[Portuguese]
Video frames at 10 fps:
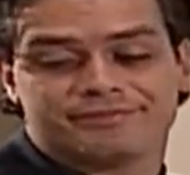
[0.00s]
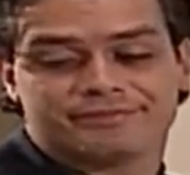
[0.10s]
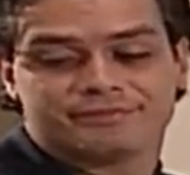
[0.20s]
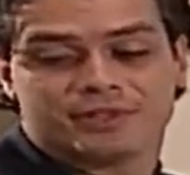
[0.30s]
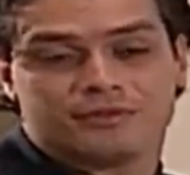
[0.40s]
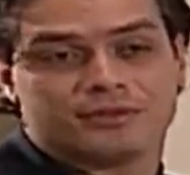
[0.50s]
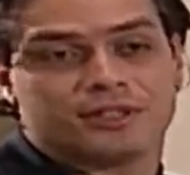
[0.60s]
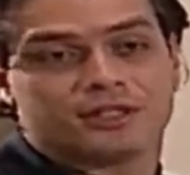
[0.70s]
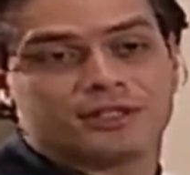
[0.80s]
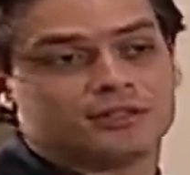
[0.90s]
Vai sim. Eu
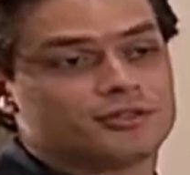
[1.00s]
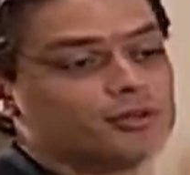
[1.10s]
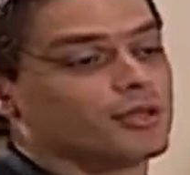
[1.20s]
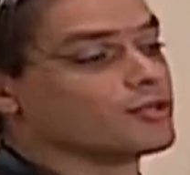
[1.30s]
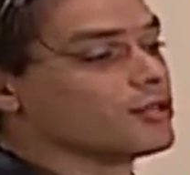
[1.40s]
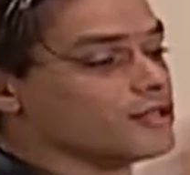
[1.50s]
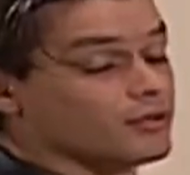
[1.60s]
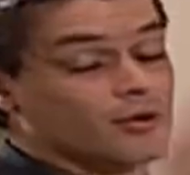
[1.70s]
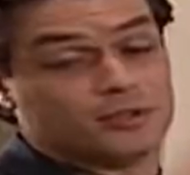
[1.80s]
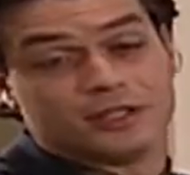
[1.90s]
vou ter que segurar
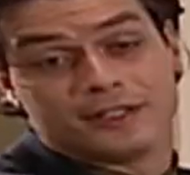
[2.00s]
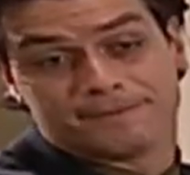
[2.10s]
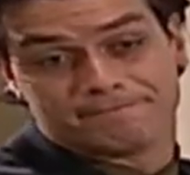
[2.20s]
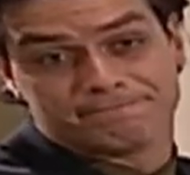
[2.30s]
sozinho a onda.